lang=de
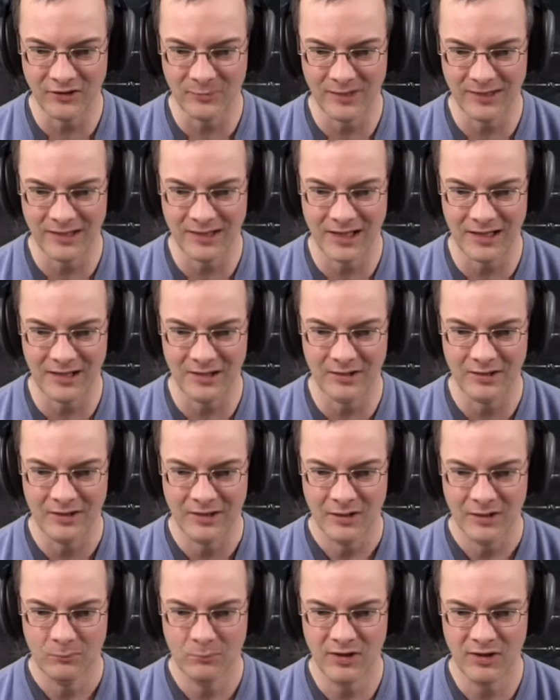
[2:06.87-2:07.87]
man kann
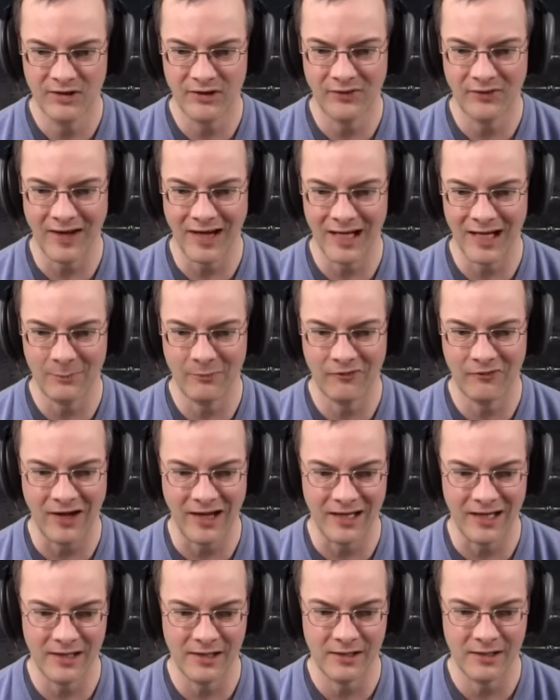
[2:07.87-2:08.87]
mit zwei
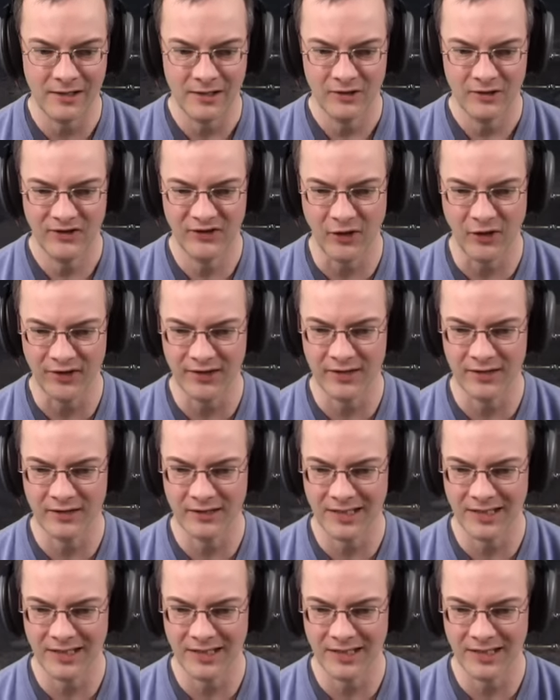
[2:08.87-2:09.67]
Pfeilsorten